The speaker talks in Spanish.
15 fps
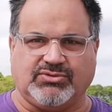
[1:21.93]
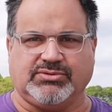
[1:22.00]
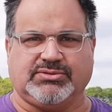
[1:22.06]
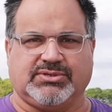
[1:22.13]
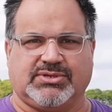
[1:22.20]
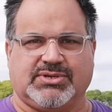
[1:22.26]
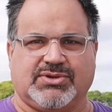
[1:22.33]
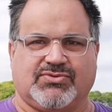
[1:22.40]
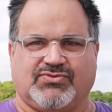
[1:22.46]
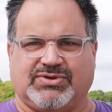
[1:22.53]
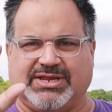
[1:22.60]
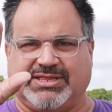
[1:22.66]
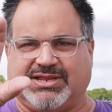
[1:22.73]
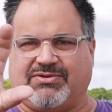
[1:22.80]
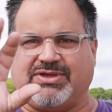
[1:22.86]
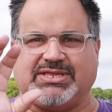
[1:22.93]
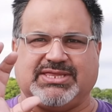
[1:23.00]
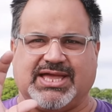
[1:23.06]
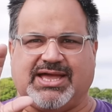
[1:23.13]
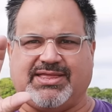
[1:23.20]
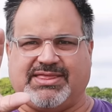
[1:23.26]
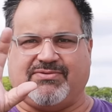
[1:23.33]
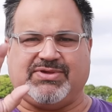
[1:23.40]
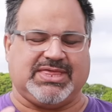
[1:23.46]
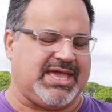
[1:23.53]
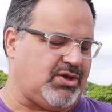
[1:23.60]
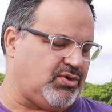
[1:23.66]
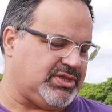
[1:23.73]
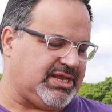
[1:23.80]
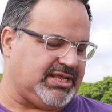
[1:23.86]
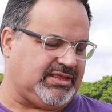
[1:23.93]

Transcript: ¿no? una entrevista de video de